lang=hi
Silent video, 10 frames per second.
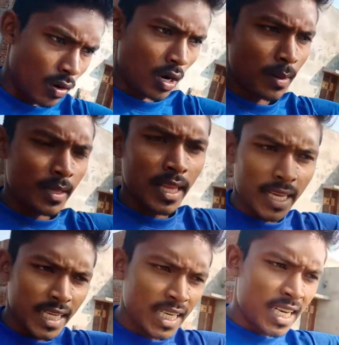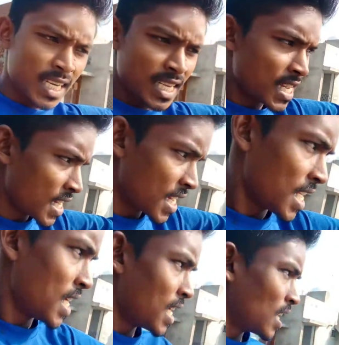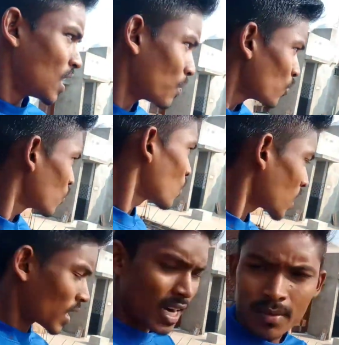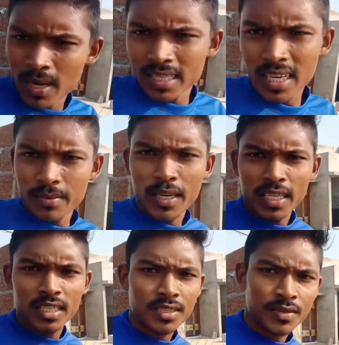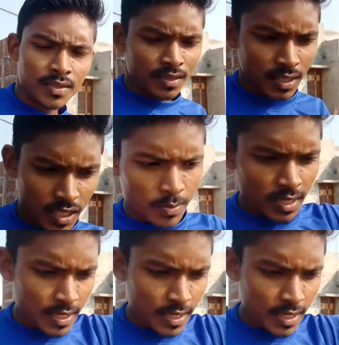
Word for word: राड़ बांधा है अपन लोगों का राड़ बांध रहे हैं अभी गाइस इसमें